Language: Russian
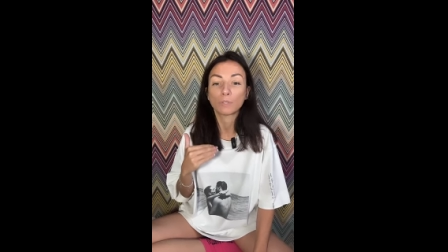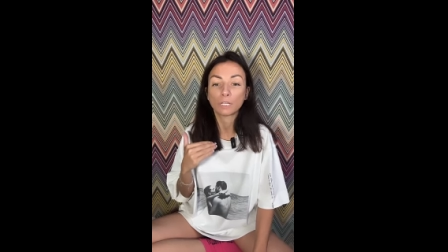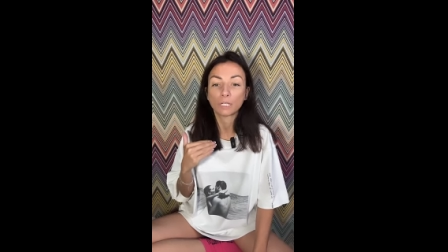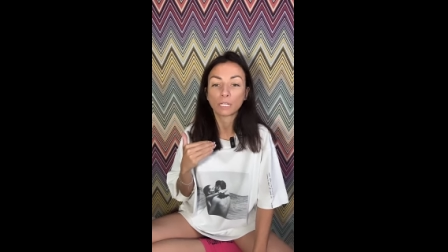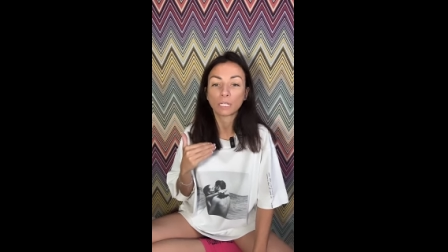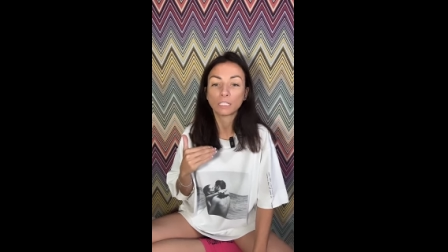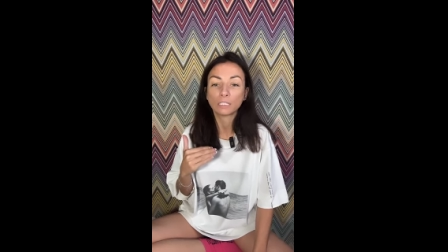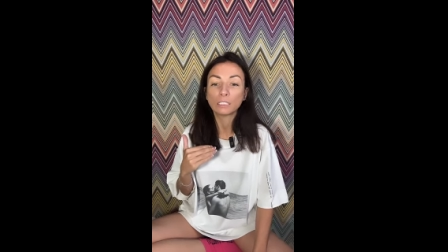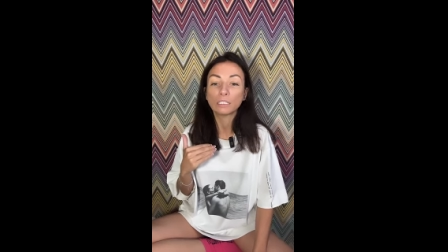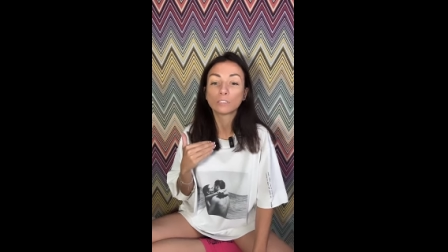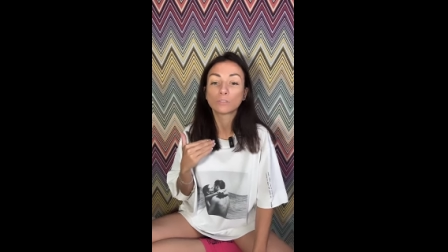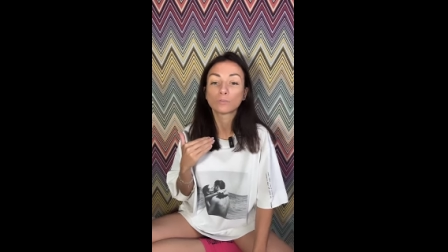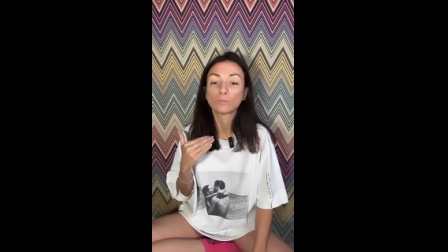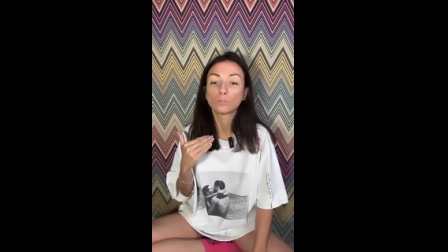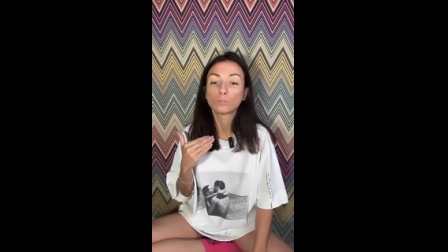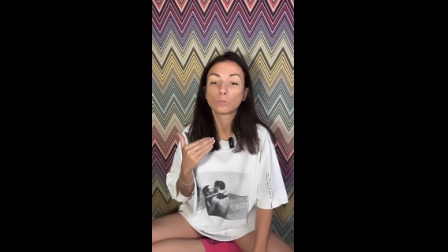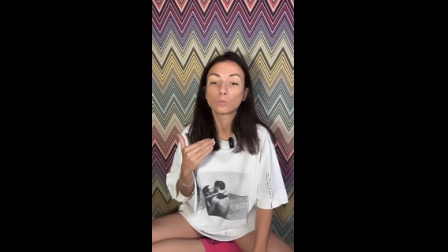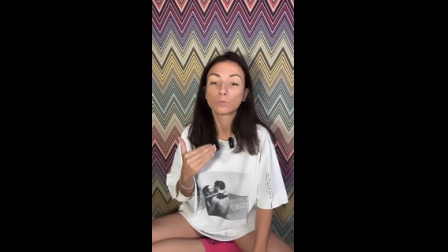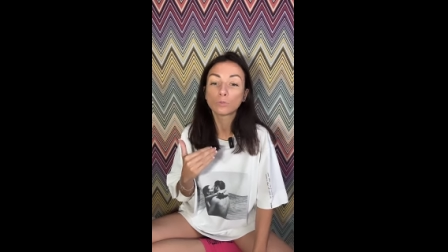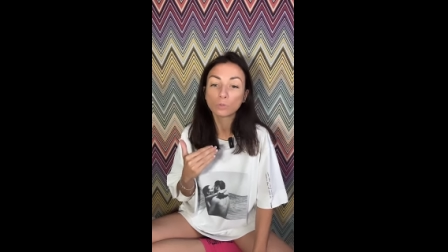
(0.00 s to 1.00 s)
переходить
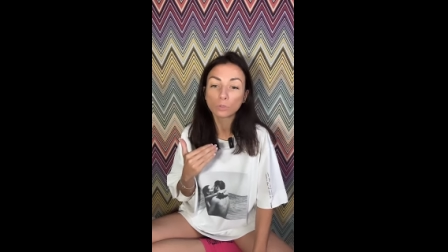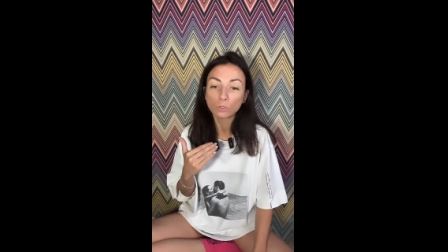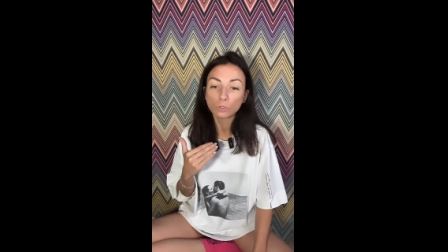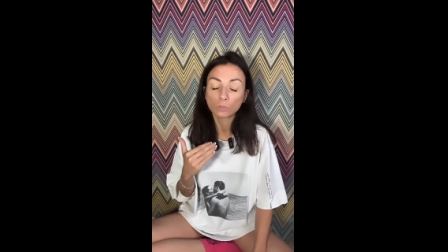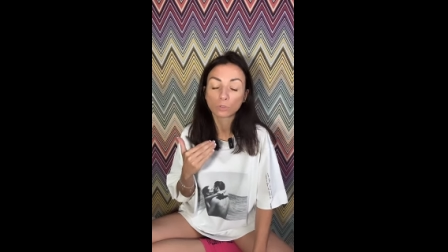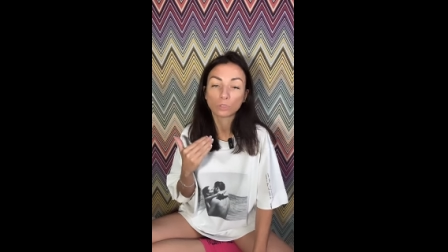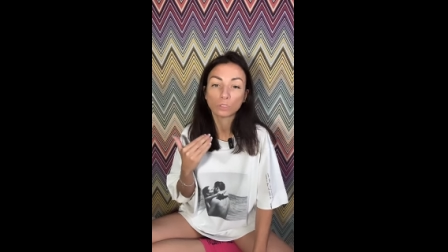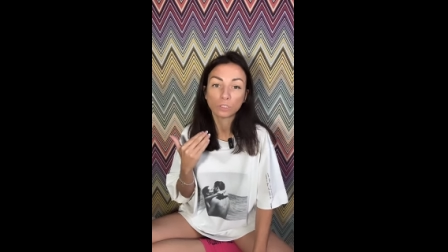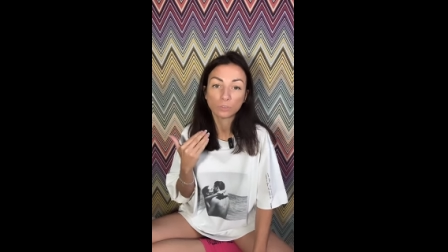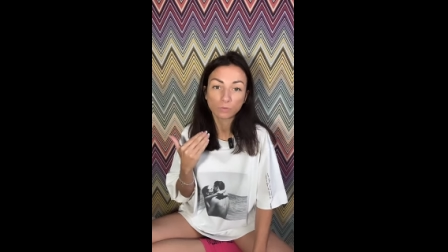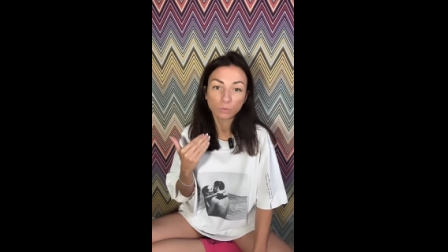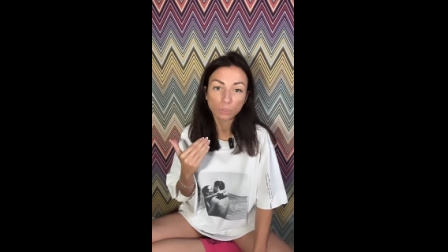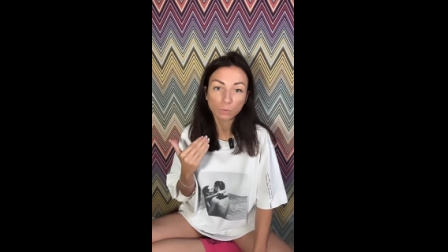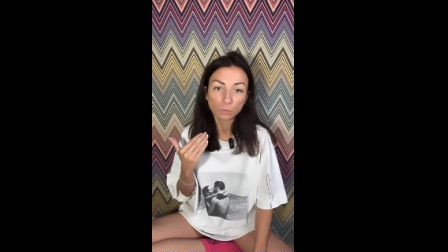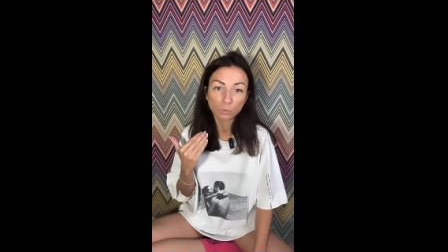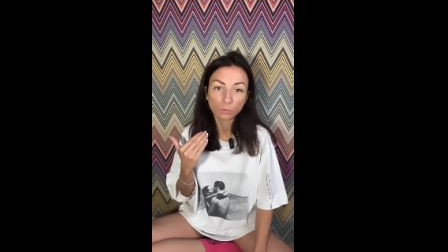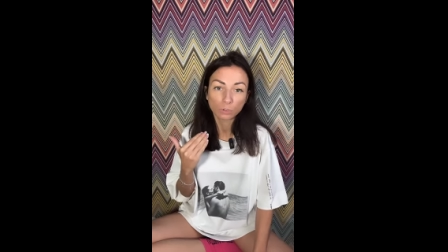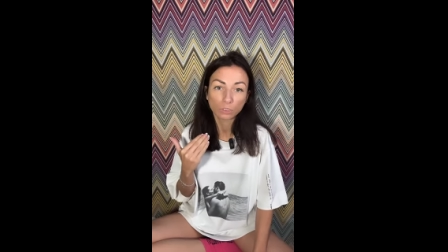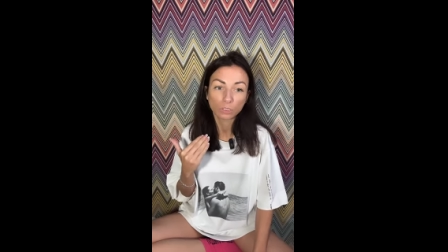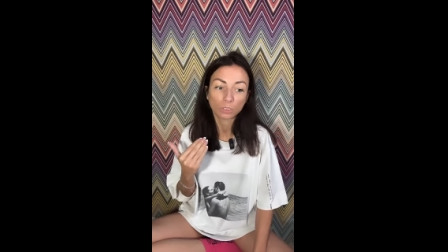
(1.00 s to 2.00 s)
в другую, где
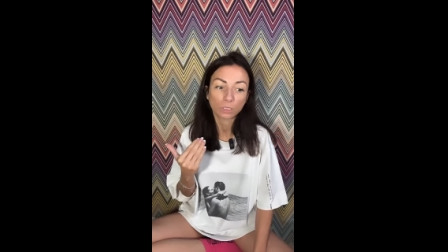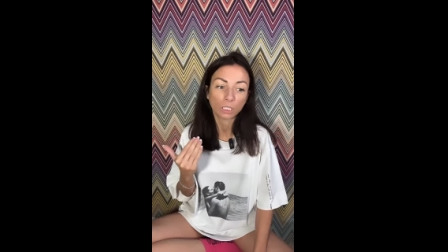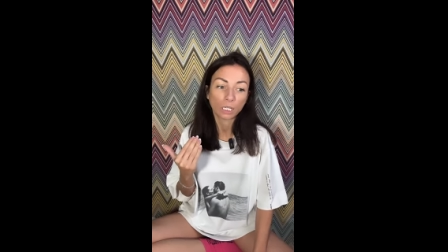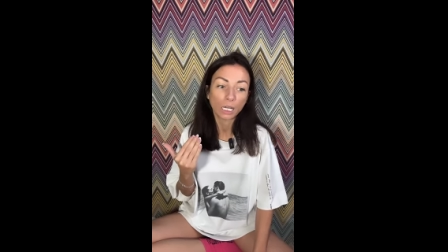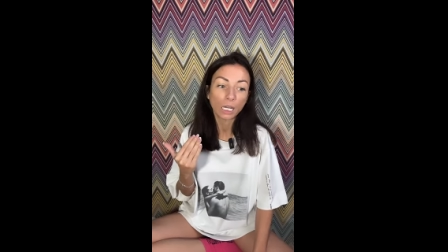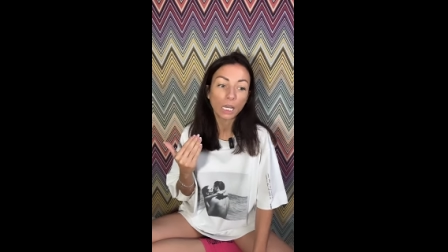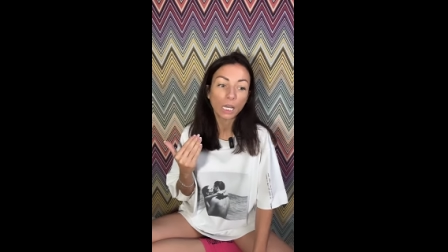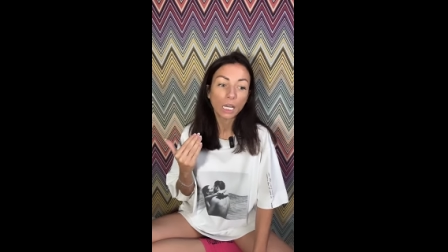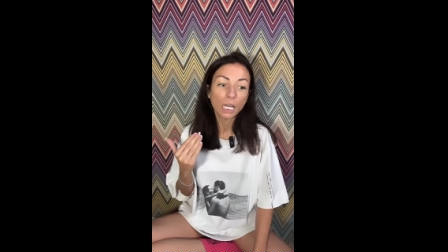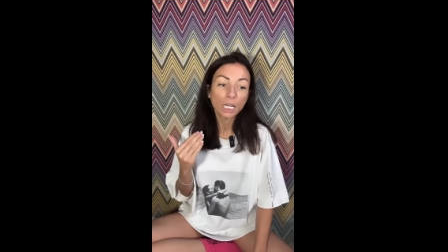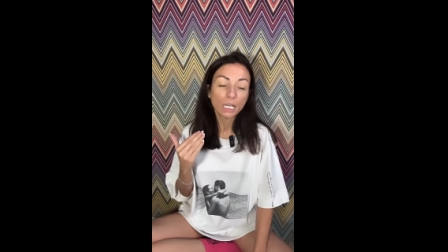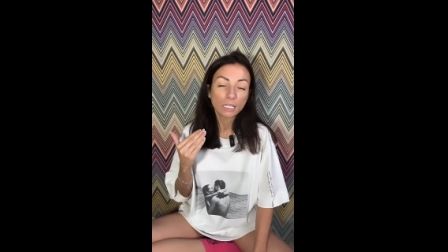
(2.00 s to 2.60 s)
вы будете